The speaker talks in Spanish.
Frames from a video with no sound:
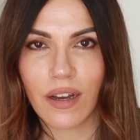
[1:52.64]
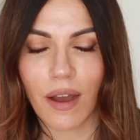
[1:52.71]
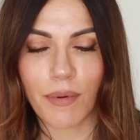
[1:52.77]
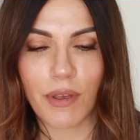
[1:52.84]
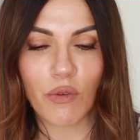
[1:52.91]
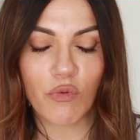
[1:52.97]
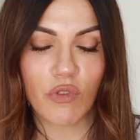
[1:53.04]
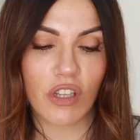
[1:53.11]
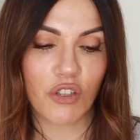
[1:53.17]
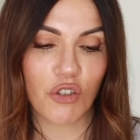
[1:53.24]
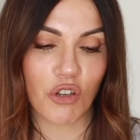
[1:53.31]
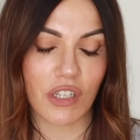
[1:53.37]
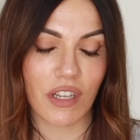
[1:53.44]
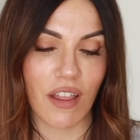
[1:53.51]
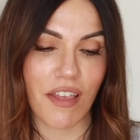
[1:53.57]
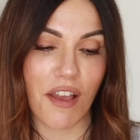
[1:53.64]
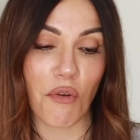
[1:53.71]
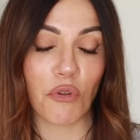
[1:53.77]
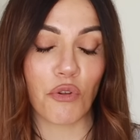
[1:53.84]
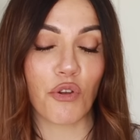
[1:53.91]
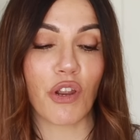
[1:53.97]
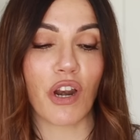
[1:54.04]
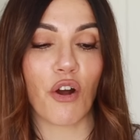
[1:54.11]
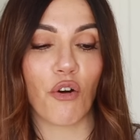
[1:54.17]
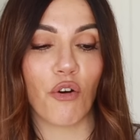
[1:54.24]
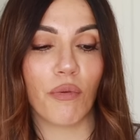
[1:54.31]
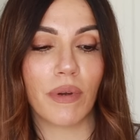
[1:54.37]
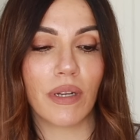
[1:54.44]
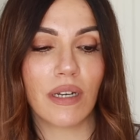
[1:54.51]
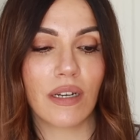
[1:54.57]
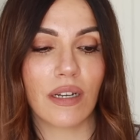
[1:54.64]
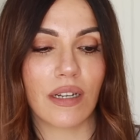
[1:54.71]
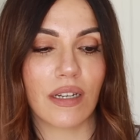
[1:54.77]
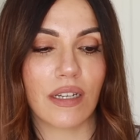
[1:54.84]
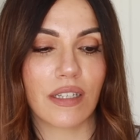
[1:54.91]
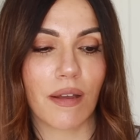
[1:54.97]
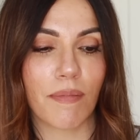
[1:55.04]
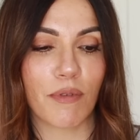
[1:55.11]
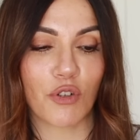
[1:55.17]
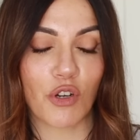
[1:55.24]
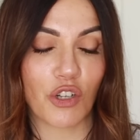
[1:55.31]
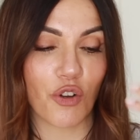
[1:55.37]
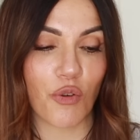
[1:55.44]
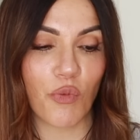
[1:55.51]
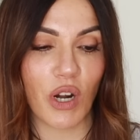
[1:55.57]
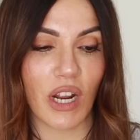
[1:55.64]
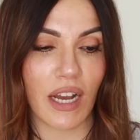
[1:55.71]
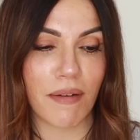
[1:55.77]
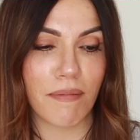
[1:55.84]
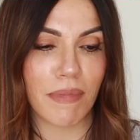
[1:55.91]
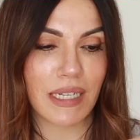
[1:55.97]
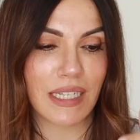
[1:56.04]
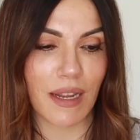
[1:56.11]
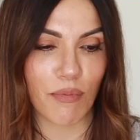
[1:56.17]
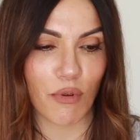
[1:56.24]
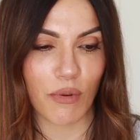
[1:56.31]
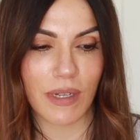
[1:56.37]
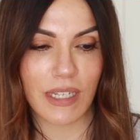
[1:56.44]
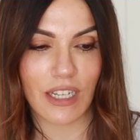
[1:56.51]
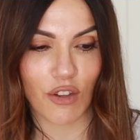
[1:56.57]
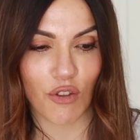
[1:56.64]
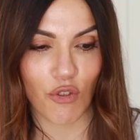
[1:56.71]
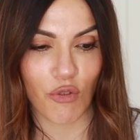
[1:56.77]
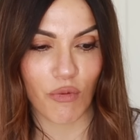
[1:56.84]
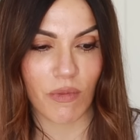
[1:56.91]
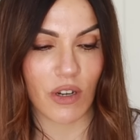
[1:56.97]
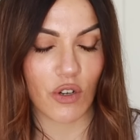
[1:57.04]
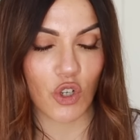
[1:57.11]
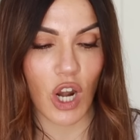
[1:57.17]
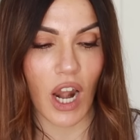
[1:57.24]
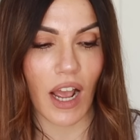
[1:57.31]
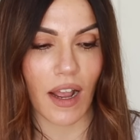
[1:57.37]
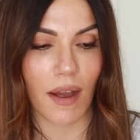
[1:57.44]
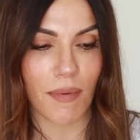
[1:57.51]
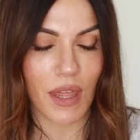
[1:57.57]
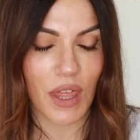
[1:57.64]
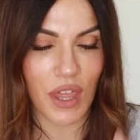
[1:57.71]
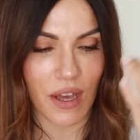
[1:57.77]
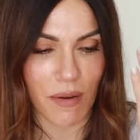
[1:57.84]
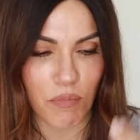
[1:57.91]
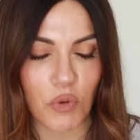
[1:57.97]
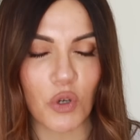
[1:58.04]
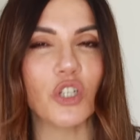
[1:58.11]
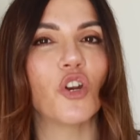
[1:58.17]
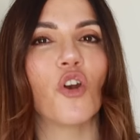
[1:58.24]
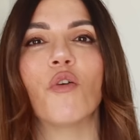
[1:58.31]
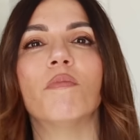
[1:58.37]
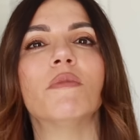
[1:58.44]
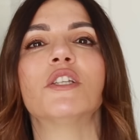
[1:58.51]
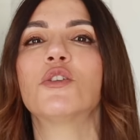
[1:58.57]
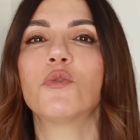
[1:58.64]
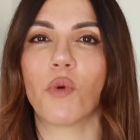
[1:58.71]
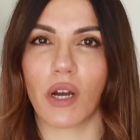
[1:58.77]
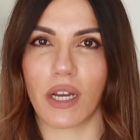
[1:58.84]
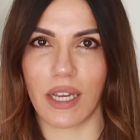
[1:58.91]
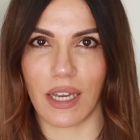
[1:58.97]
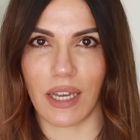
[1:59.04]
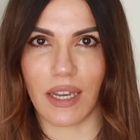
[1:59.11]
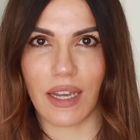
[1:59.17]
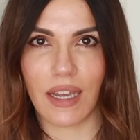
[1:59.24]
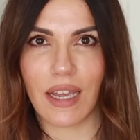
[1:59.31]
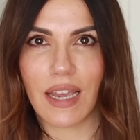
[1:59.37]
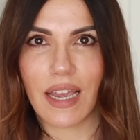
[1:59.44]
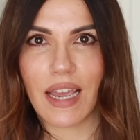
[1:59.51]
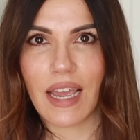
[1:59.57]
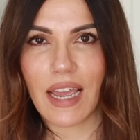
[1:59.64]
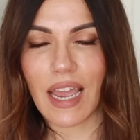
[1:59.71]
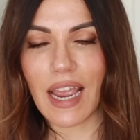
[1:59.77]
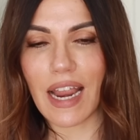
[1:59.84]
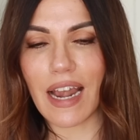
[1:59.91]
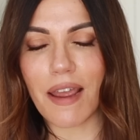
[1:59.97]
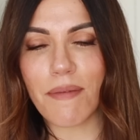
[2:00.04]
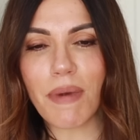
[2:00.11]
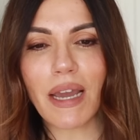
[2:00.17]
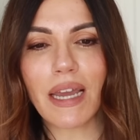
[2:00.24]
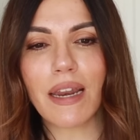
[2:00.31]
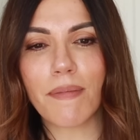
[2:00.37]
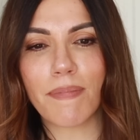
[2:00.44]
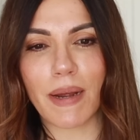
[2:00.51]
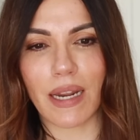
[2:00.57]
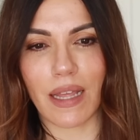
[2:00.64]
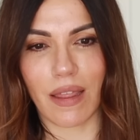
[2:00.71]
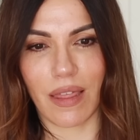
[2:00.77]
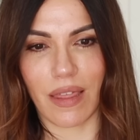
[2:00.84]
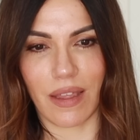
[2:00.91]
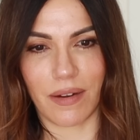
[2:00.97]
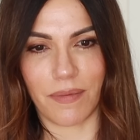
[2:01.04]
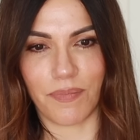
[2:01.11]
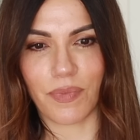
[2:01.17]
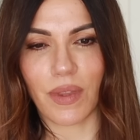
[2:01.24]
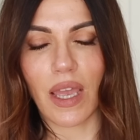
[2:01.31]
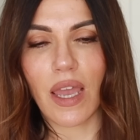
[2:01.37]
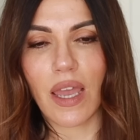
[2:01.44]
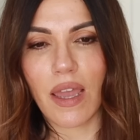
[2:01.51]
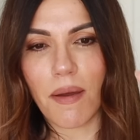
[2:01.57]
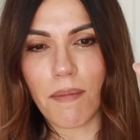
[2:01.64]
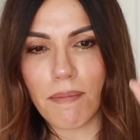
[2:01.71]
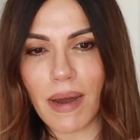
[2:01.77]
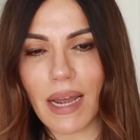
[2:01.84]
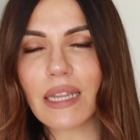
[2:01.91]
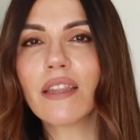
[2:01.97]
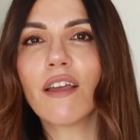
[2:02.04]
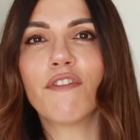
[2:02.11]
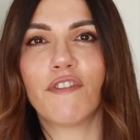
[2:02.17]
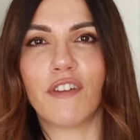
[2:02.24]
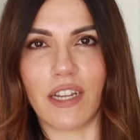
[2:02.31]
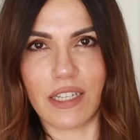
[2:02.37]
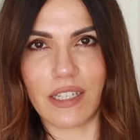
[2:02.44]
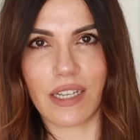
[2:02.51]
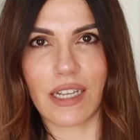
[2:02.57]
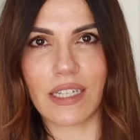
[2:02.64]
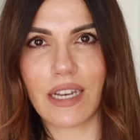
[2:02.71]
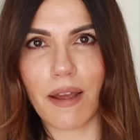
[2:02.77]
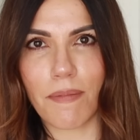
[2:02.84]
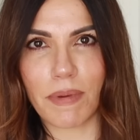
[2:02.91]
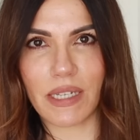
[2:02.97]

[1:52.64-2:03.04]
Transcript: Había un dicho que se decía cuando yo era joven, esta persona es como una gamba, se aprovecha todo menos la cabeza, pues lo mismo aquí. En la imagen aparecen Marta Flitz, que es la